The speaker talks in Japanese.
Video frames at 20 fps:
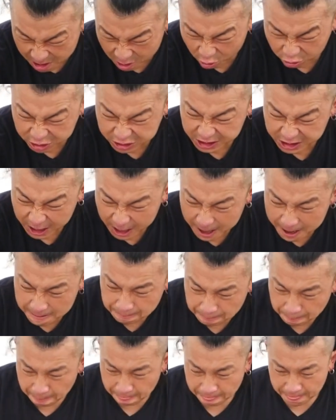美味しい
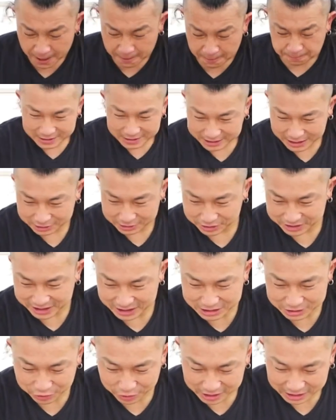さあそれじゃあ
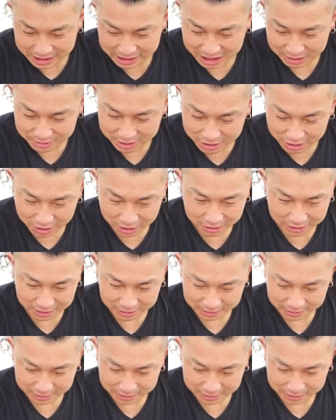肉をいただいてみよう